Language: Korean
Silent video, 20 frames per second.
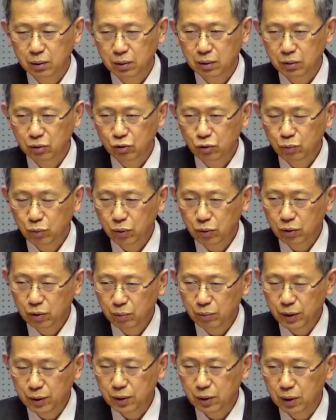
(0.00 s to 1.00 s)
축복권을
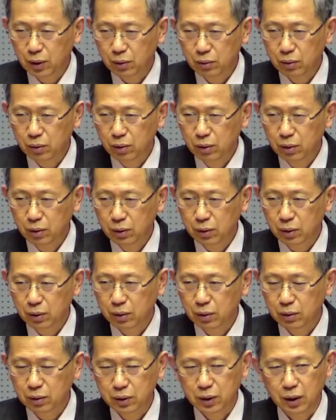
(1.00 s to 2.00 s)
뺏어가고
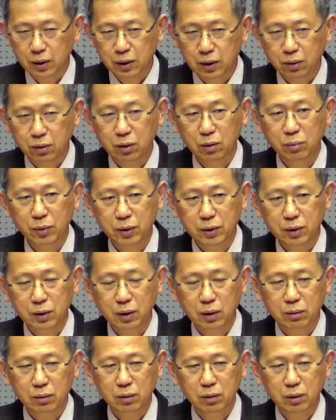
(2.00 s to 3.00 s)
장자권을
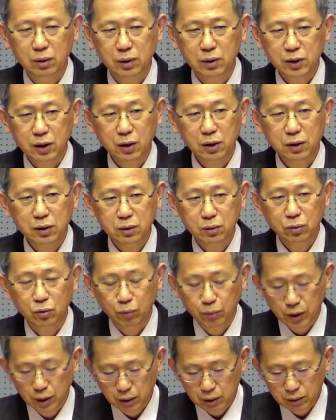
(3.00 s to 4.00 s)
뺏어가고 사기치고
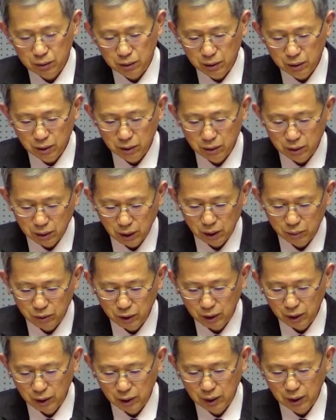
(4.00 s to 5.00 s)
도망간 거 그것 때문에
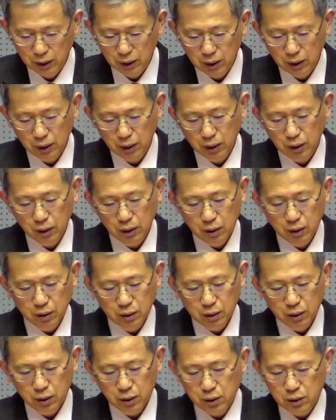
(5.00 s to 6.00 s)

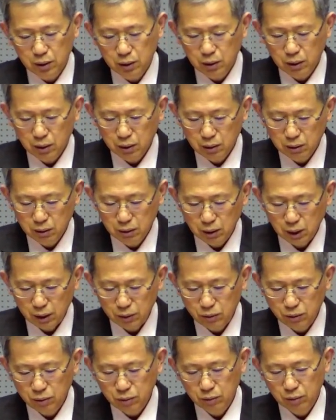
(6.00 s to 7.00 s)
히스기야는
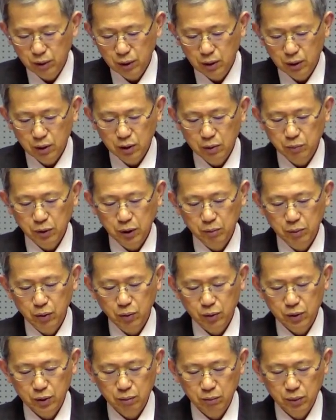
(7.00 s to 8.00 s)
아수르 군대 18만
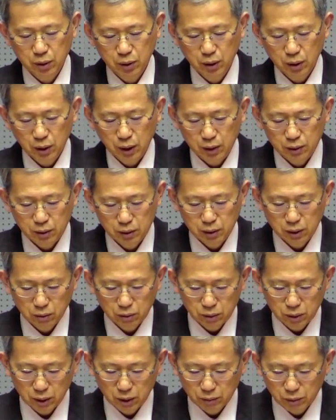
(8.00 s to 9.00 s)
5천 명이 아,
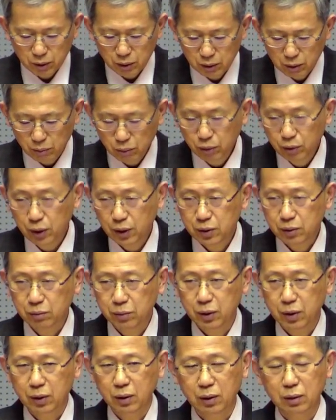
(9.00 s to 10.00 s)
예루살렘 성을
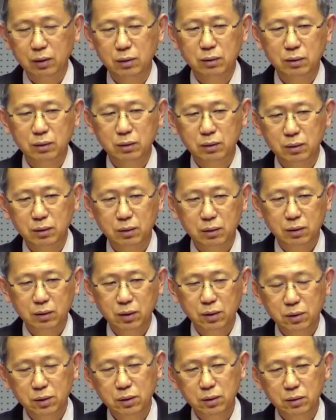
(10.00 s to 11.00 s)
포위했습니다.
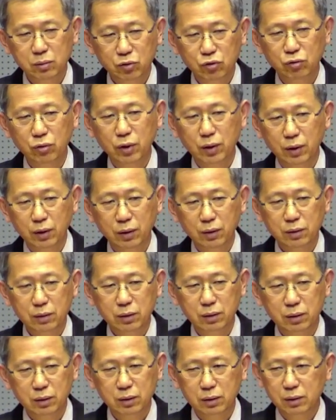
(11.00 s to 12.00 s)
그래서 지금 죽게
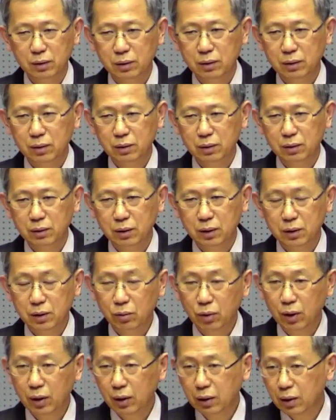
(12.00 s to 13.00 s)
생겼어. 그래서
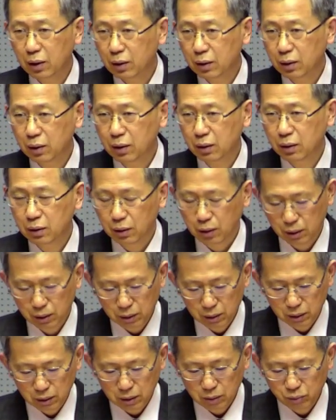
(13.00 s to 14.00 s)
환란 날에
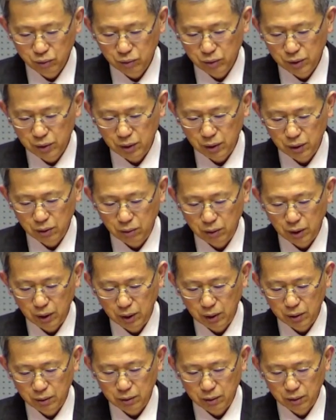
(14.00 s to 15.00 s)
하나님께 부르짖어 기도하게
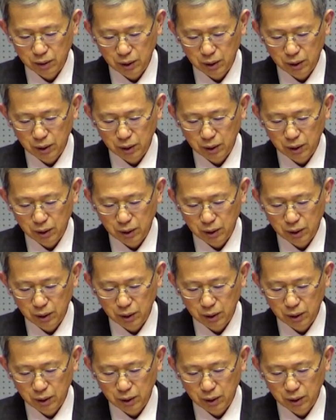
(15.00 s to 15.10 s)
되죠.